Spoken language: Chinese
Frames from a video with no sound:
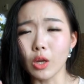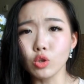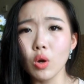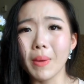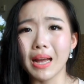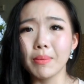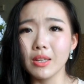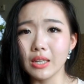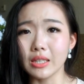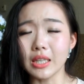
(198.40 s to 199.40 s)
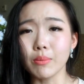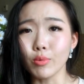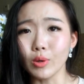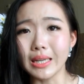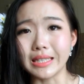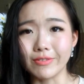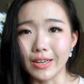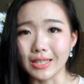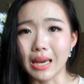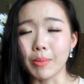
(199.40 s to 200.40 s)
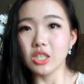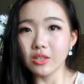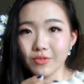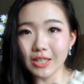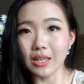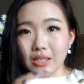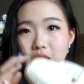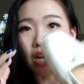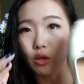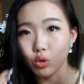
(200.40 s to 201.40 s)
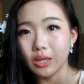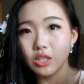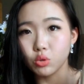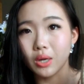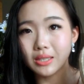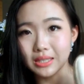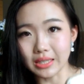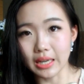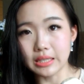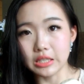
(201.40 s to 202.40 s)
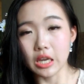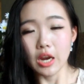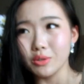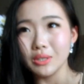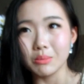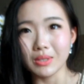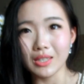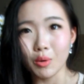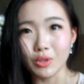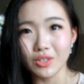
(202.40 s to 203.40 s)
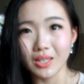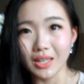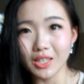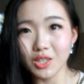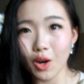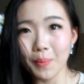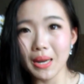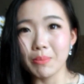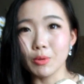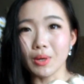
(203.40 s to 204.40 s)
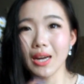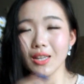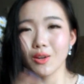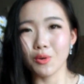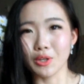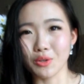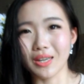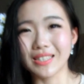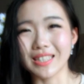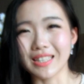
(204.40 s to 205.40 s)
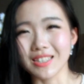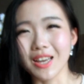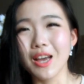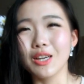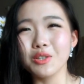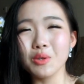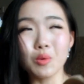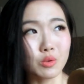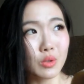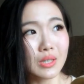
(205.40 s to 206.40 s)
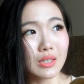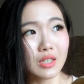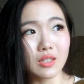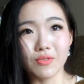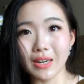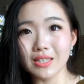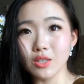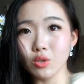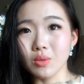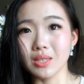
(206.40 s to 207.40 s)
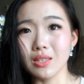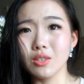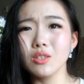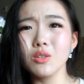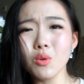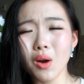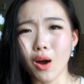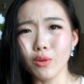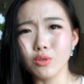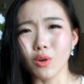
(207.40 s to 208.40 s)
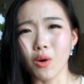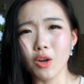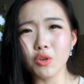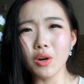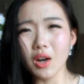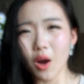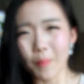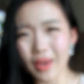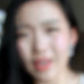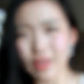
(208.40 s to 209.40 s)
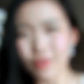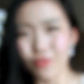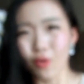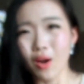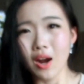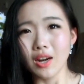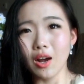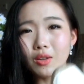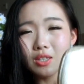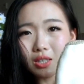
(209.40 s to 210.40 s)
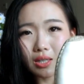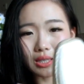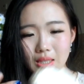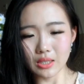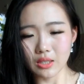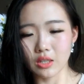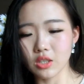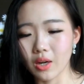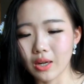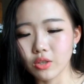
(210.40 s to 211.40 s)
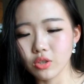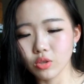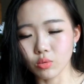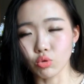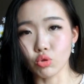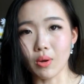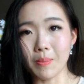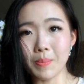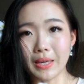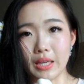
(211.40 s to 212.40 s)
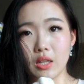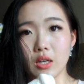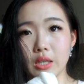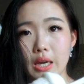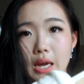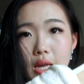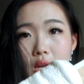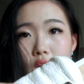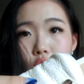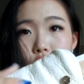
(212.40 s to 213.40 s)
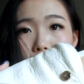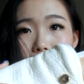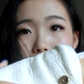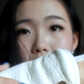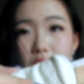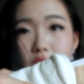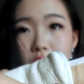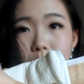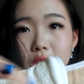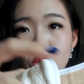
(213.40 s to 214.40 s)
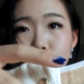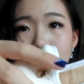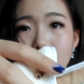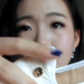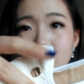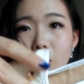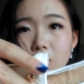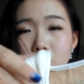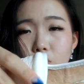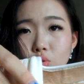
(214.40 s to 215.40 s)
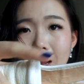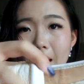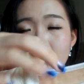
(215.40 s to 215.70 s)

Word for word: 我到时候会把他们的那个店铺链接放在下面。真的非常经常穿这双鞋子，就你们在我之前的一些照片里面有看到过这双鞋子，就因为我最近真的发现这种鞋子真的是又好走又很好配衣服，然后呢这个鞋子。正好它是这种全皮的，你看，就前面这也是皮，就超级的软，